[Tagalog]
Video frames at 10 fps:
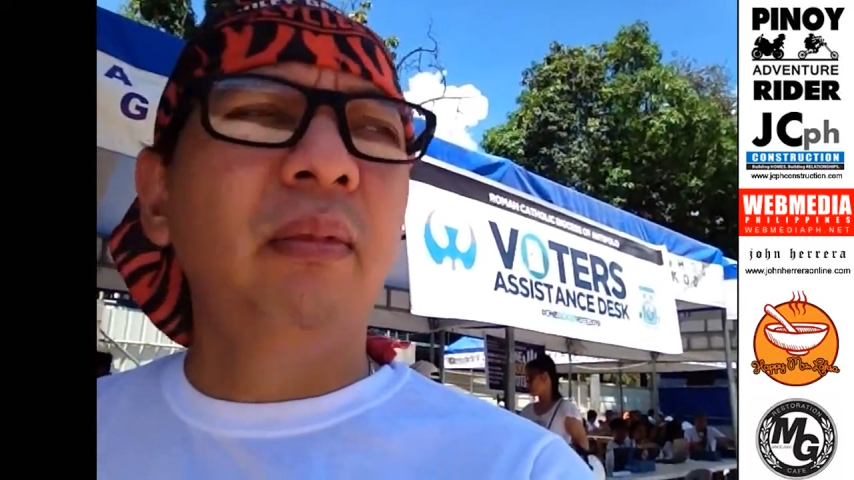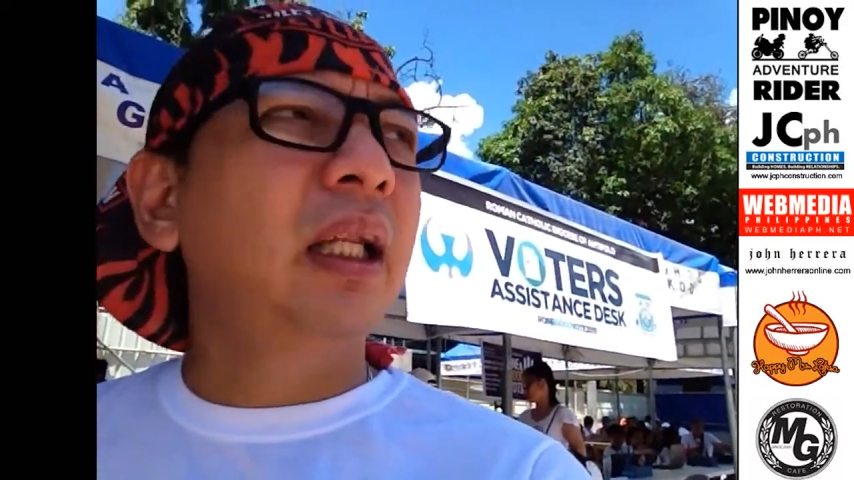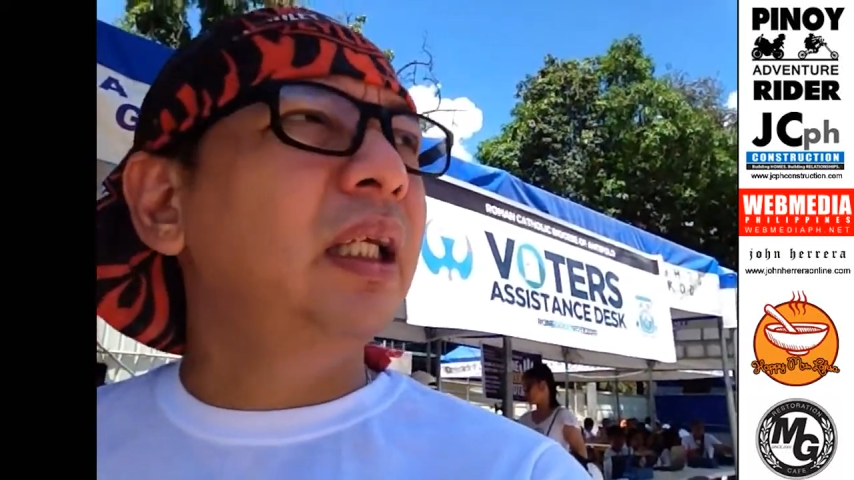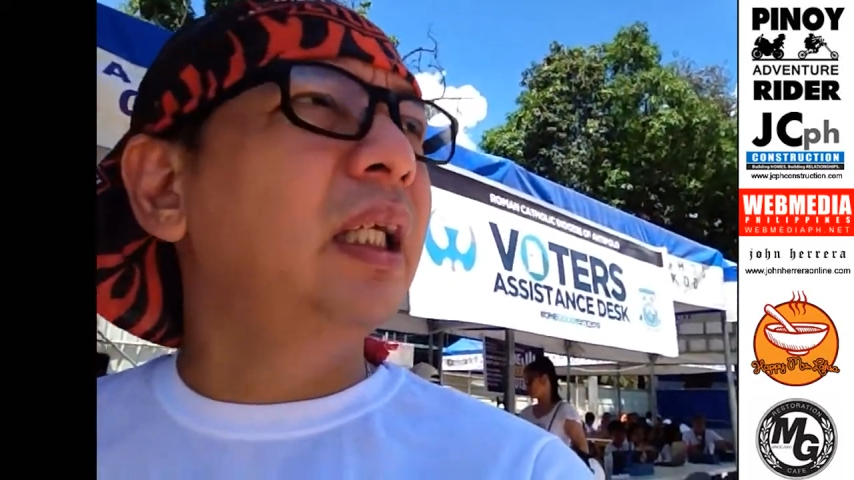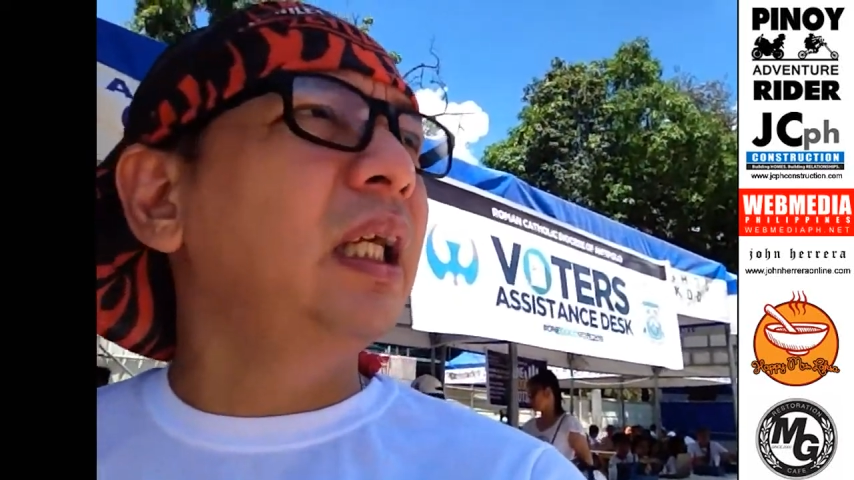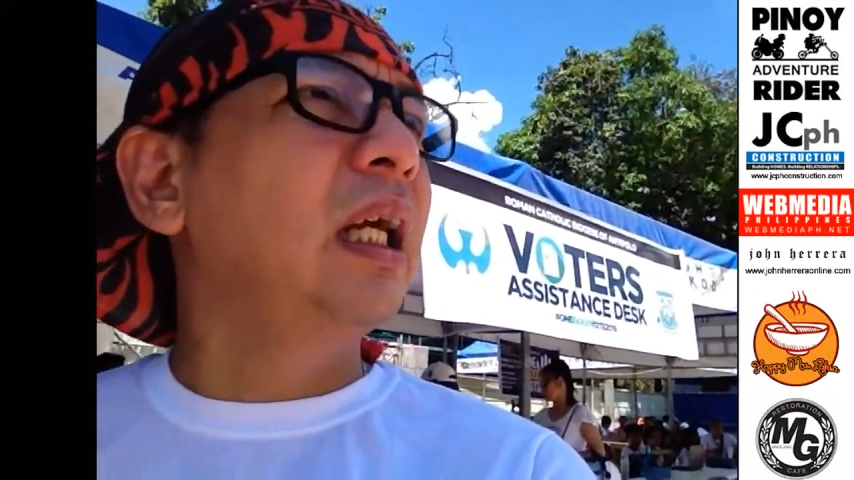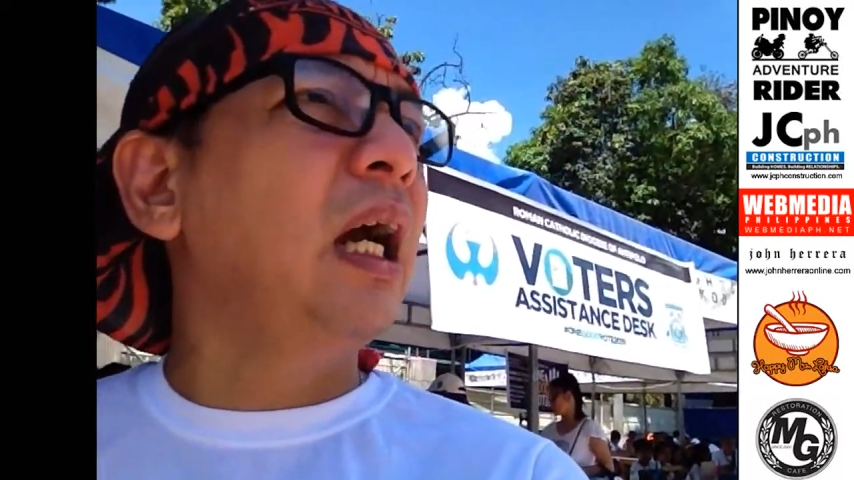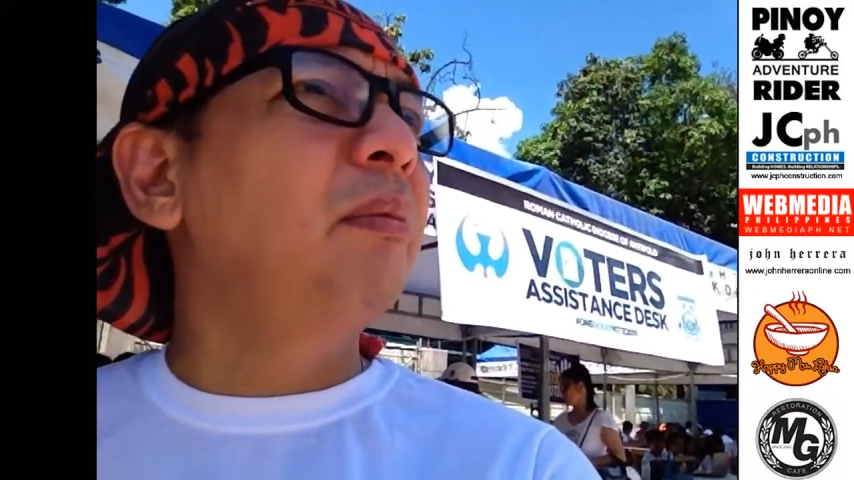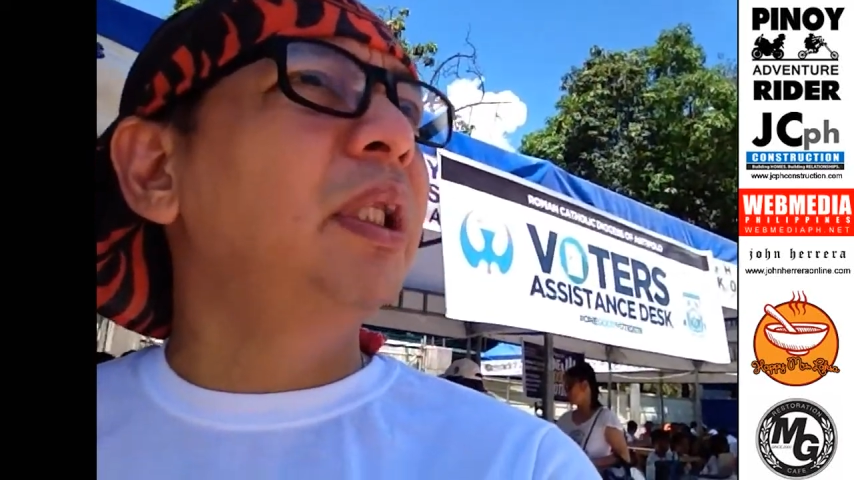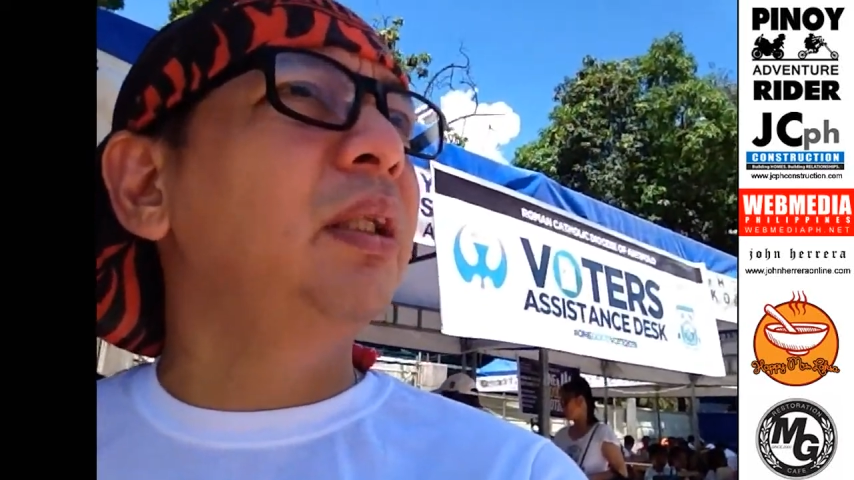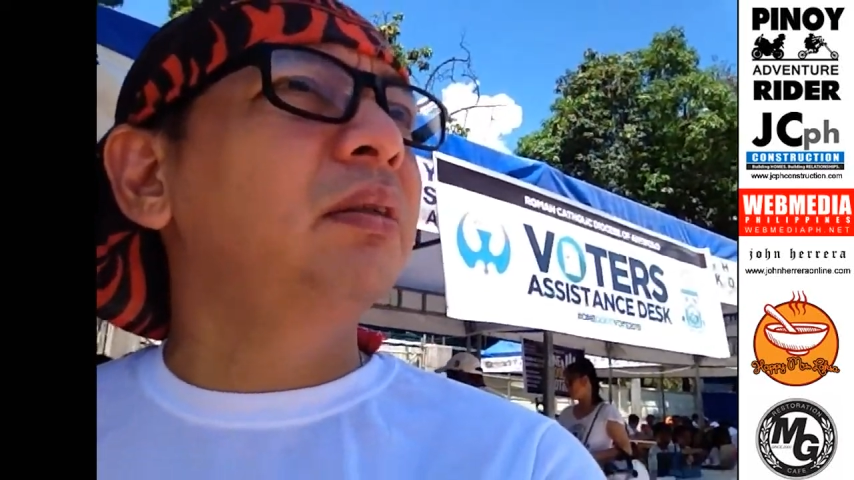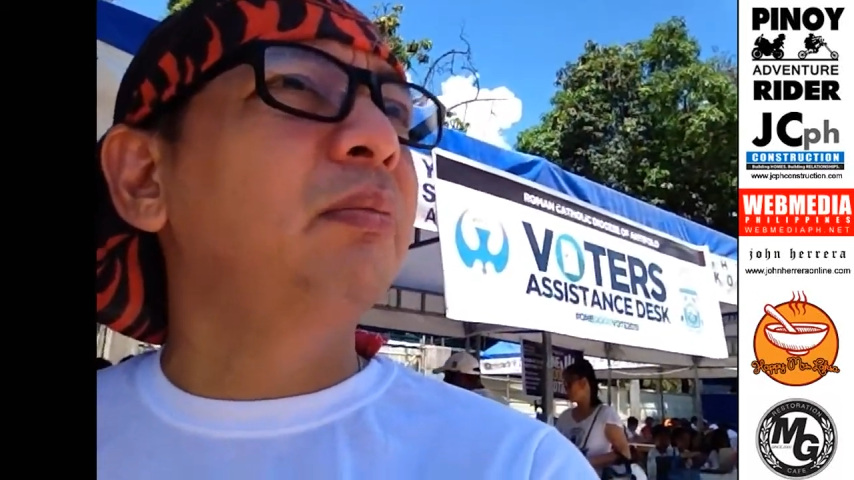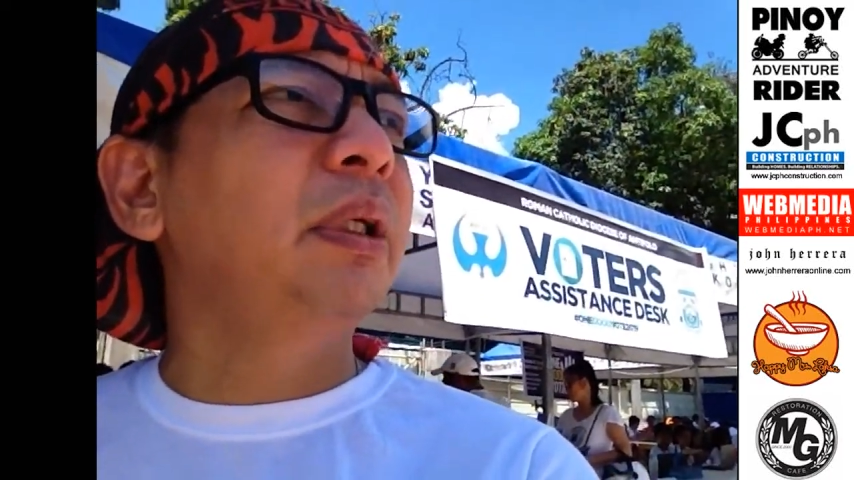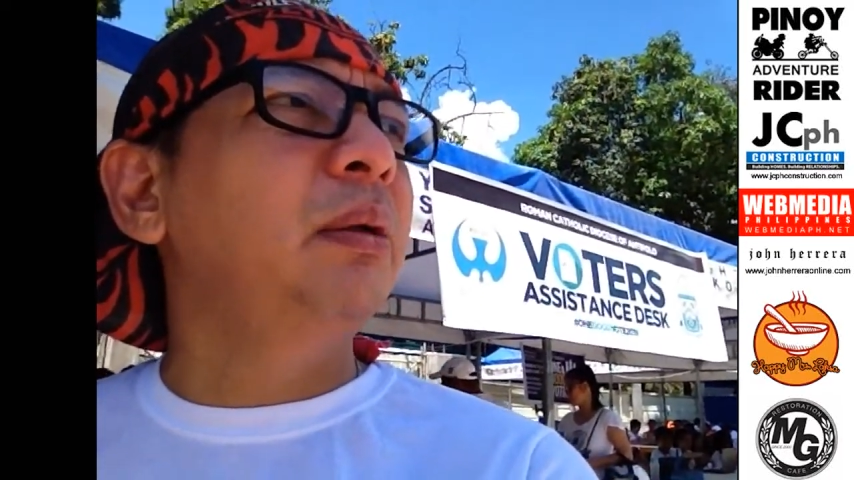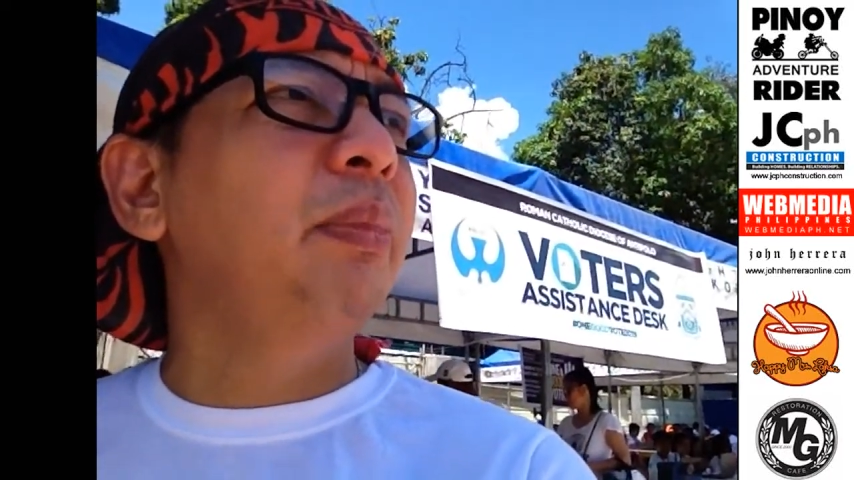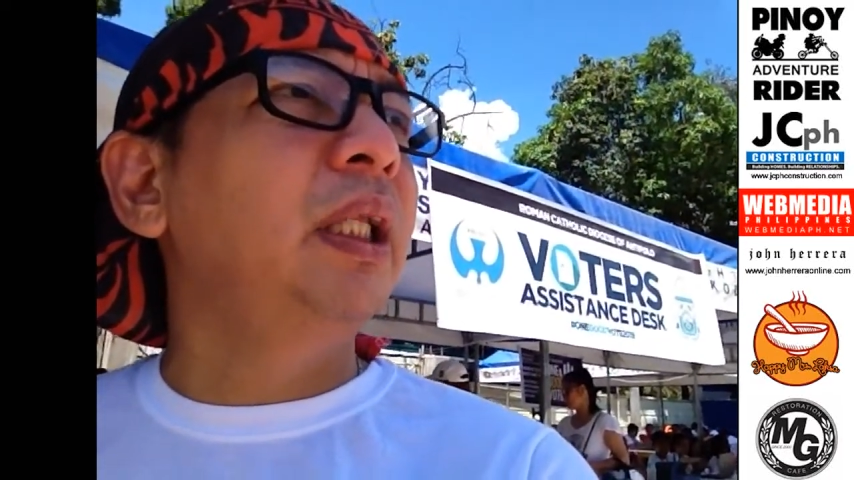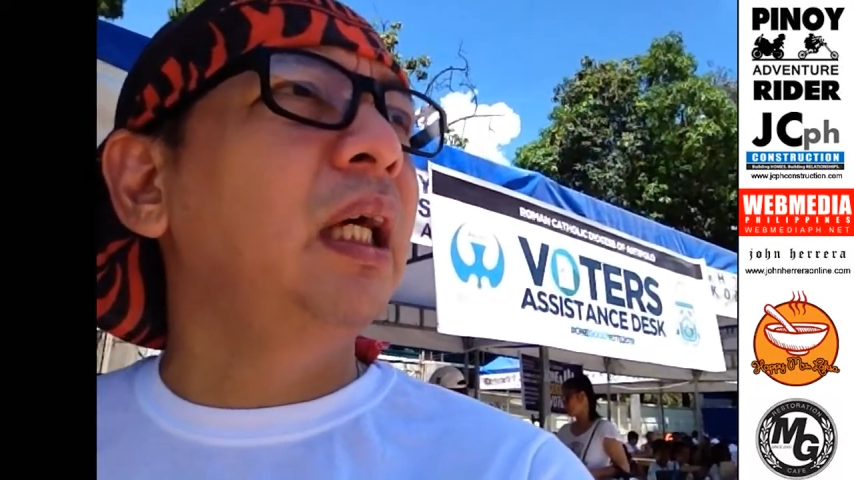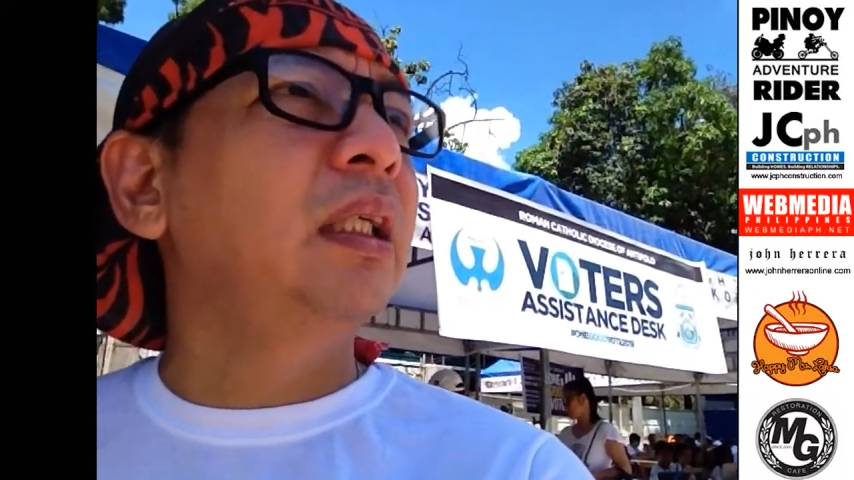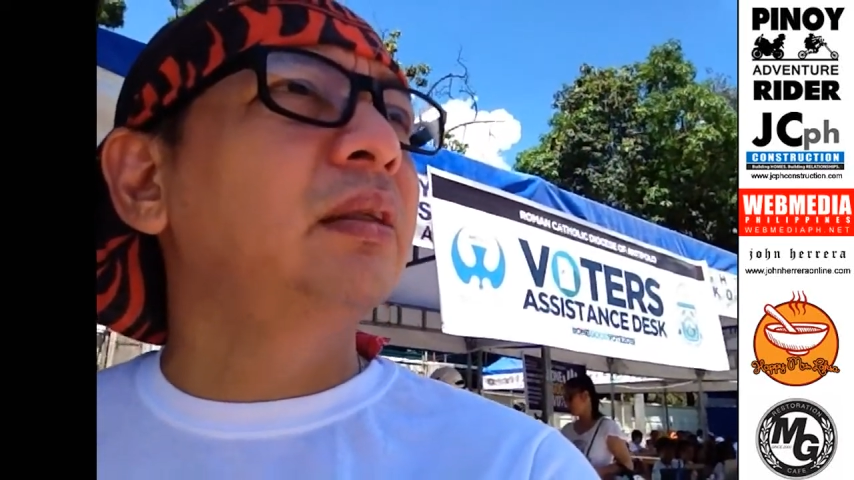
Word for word: Bali, ginagamit dito sa Pilipinas